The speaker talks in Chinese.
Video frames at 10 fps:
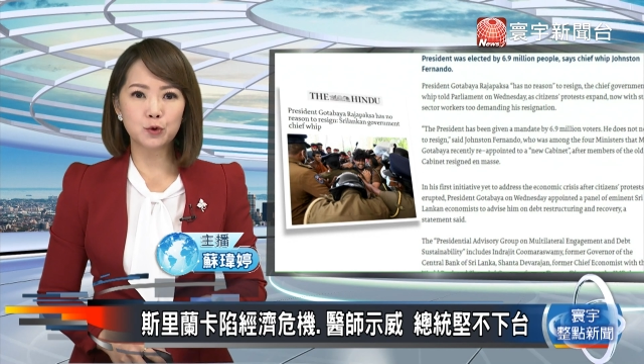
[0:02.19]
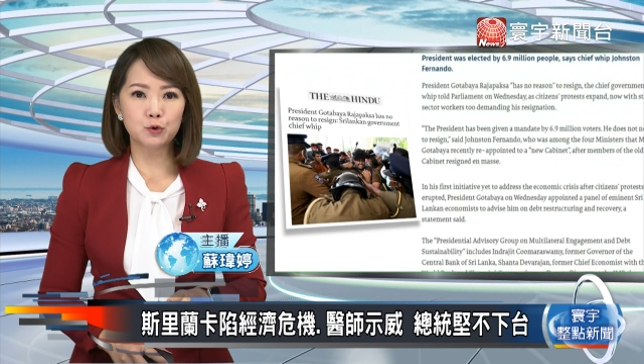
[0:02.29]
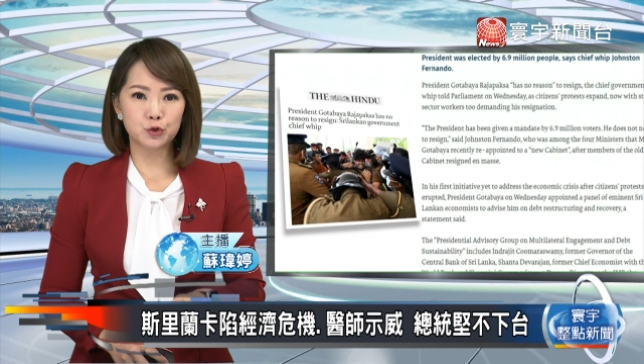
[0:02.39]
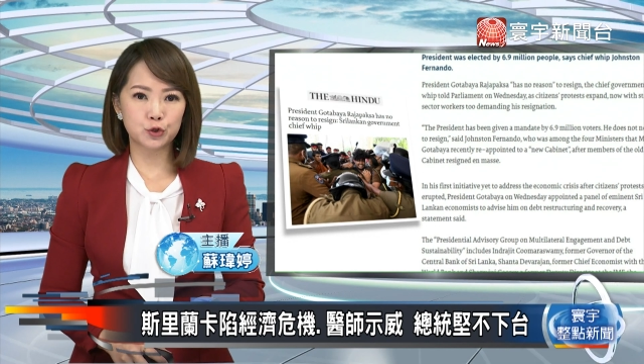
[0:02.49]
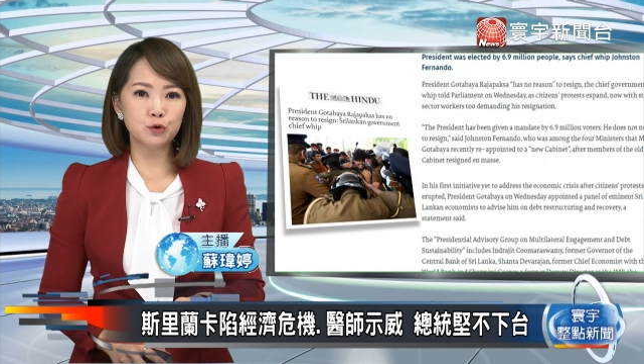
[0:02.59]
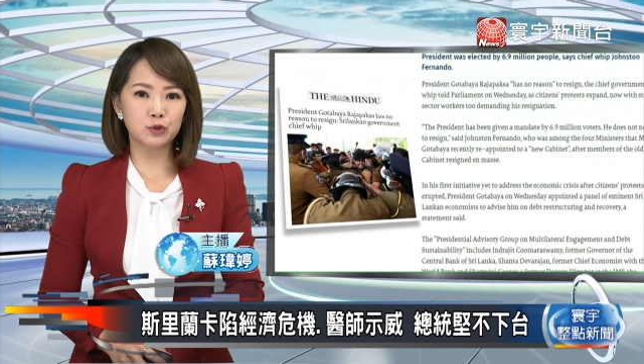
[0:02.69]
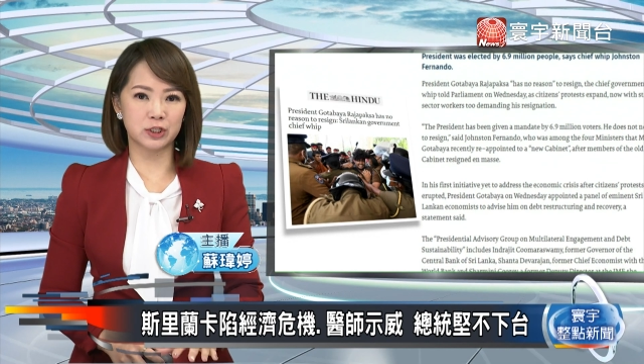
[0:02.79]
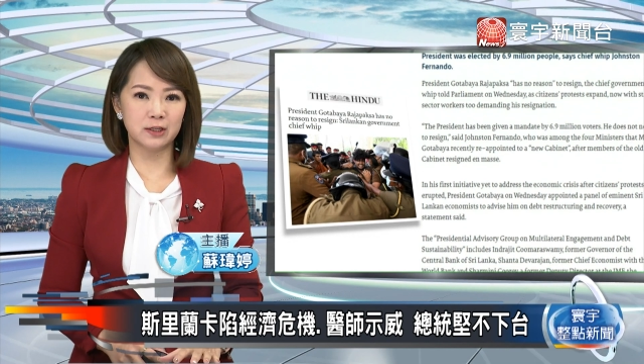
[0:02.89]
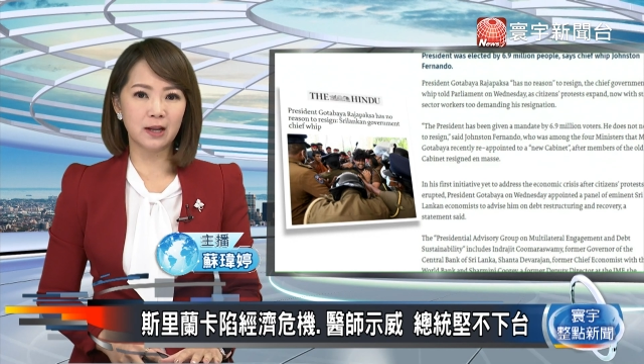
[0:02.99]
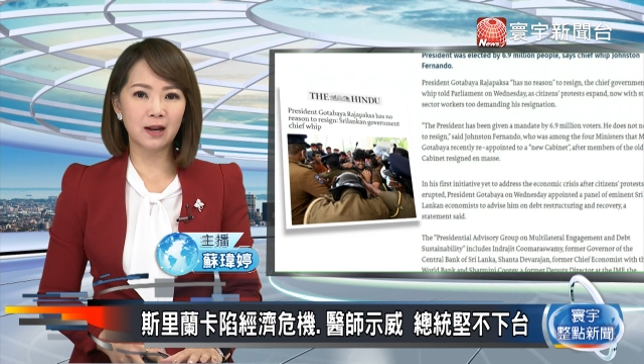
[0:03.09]
入数
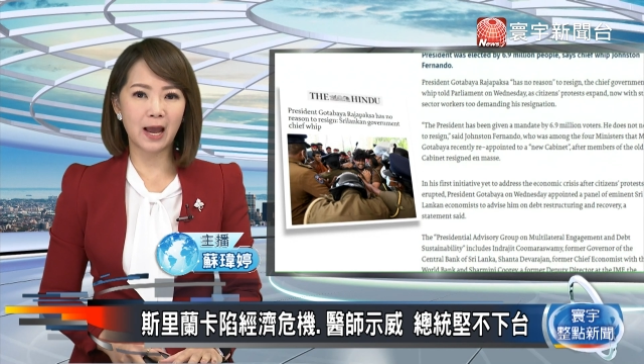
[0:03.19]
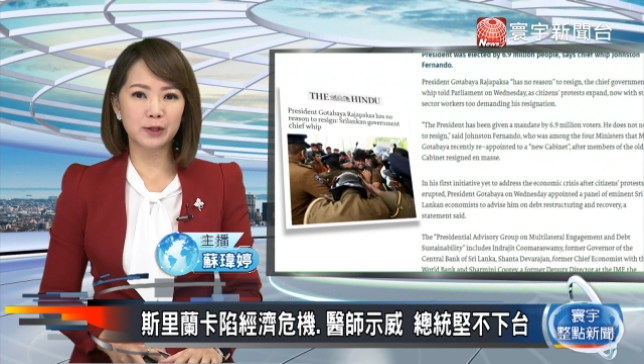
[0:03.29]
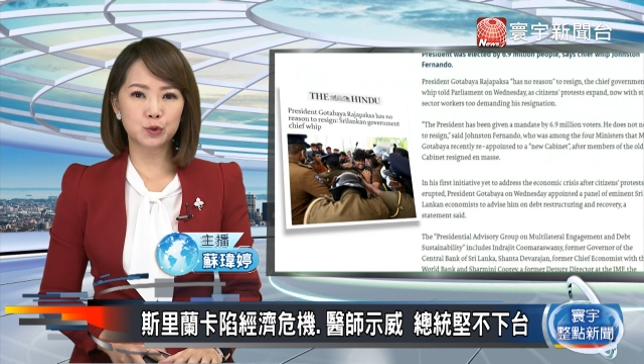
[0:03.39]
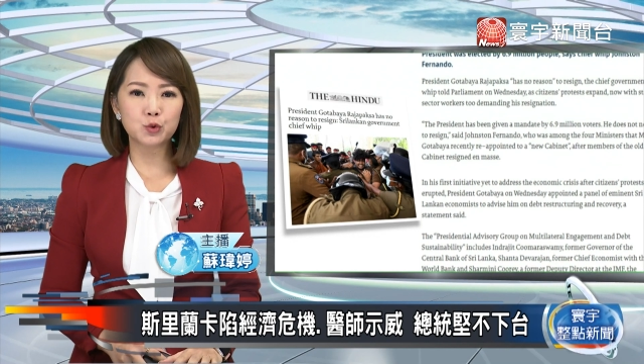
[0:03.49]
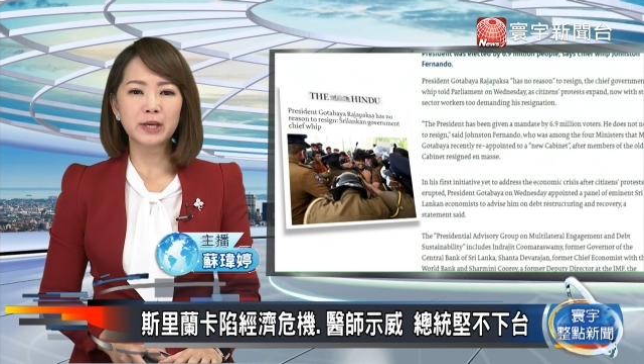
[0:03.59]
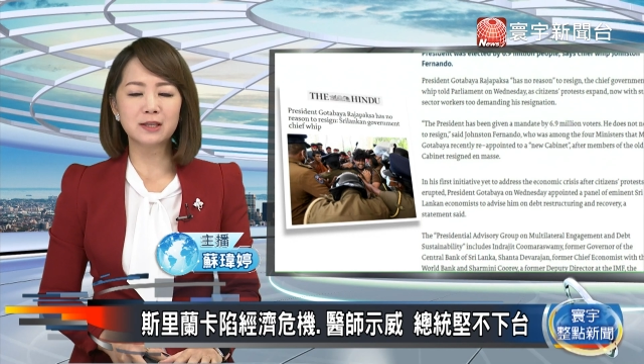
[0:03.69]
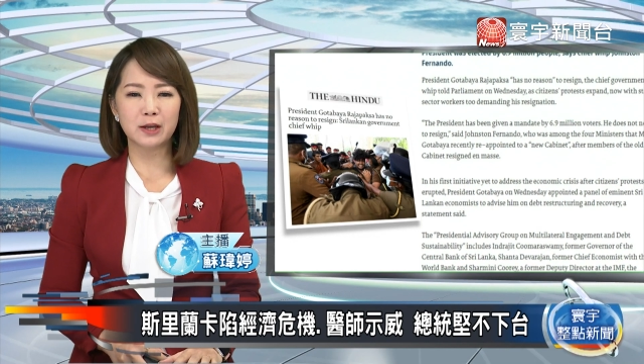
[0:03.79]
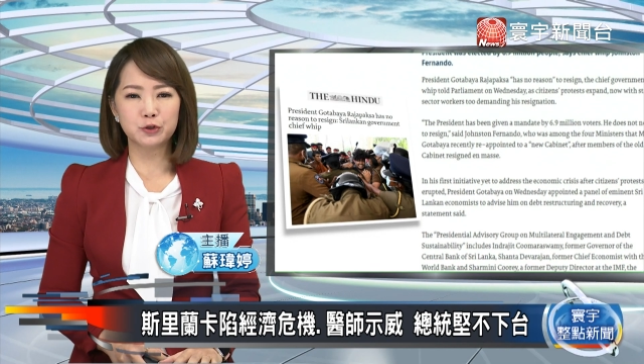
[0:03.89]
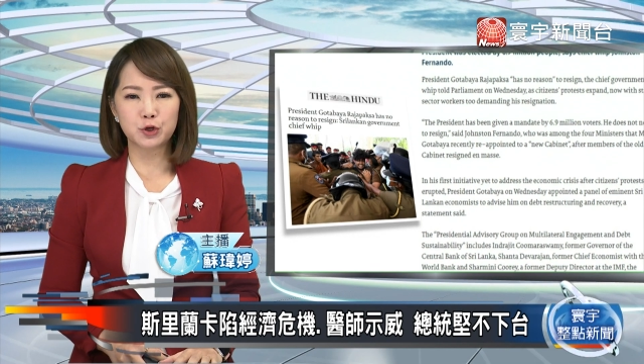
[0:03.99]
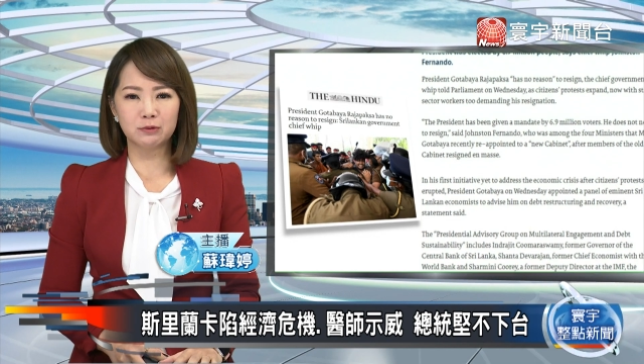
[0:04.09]
十年来最
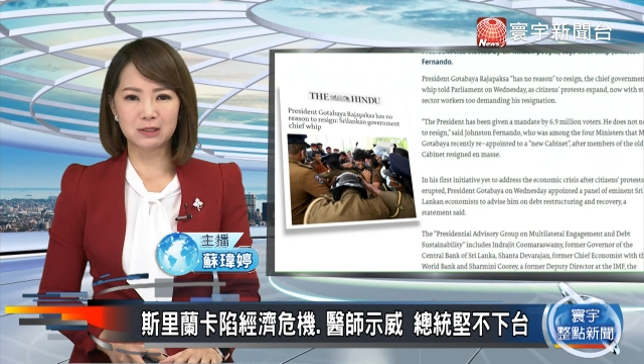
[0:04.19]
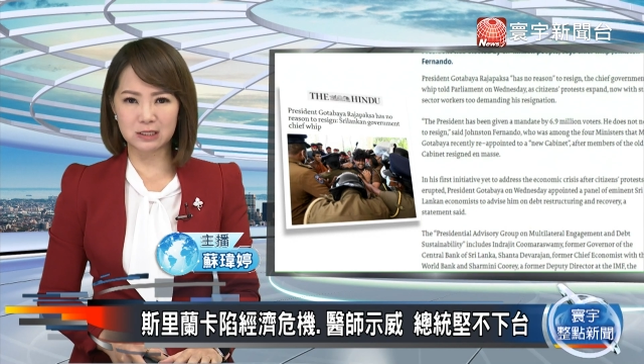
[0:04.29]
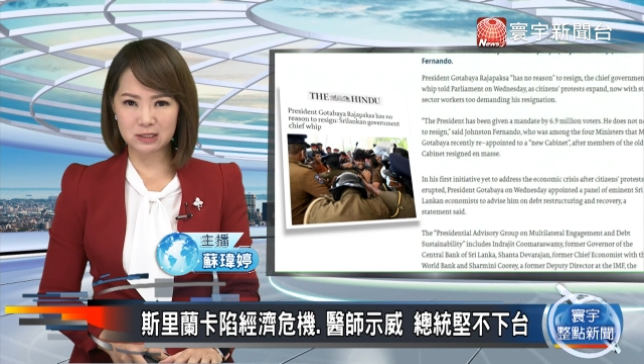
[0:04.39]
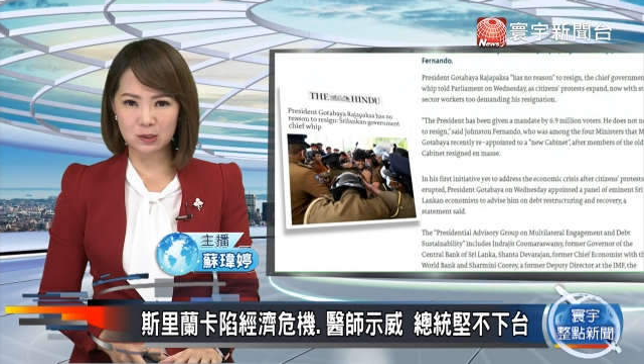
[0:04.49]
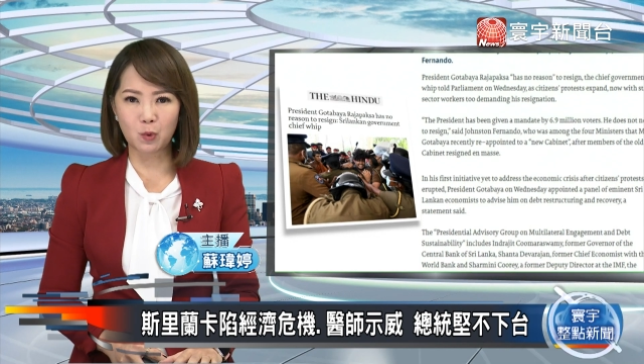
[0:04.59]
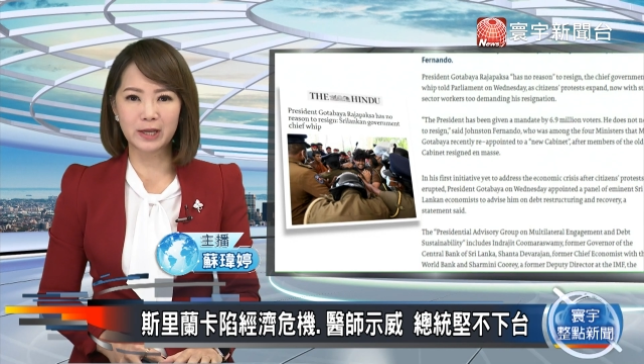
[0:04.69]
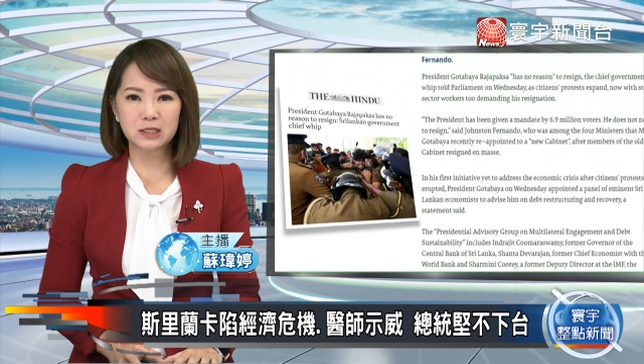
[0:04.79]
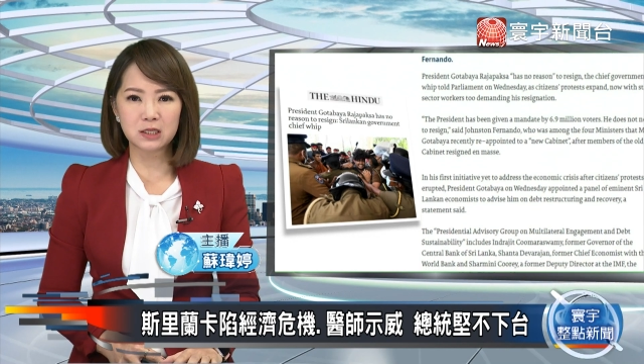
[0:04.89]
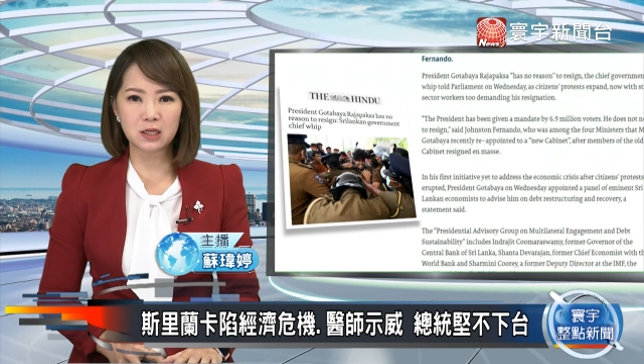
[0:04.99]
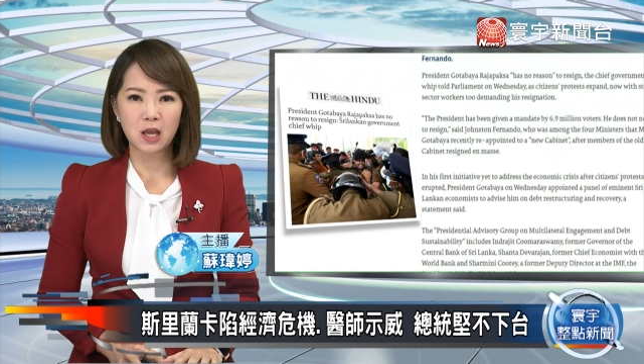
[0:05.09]
严重的经济危
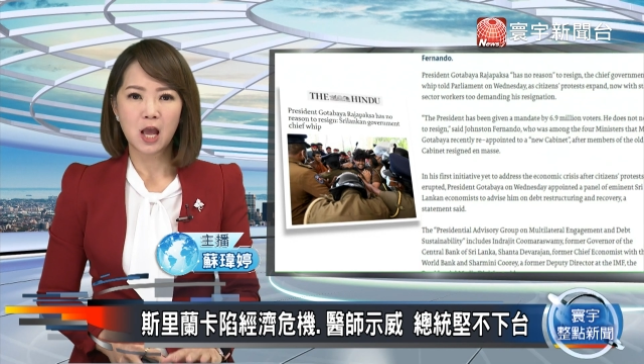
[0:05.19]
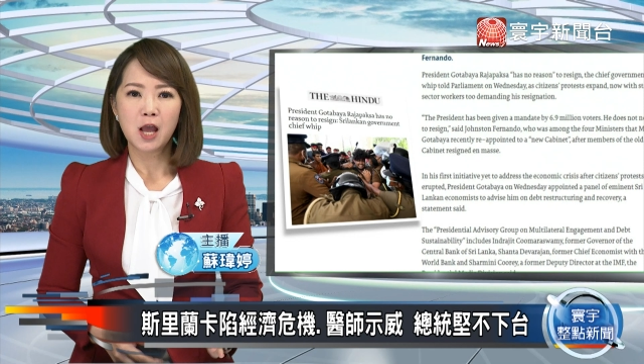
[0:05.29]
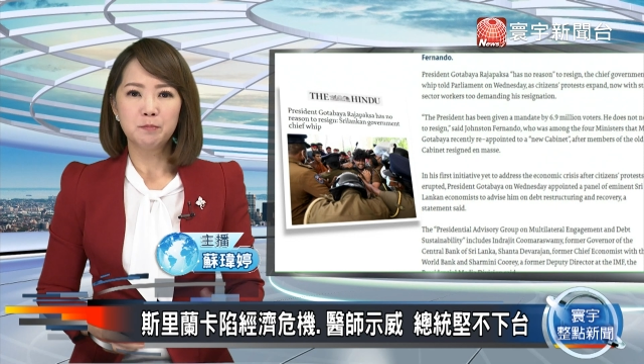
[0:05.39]
机，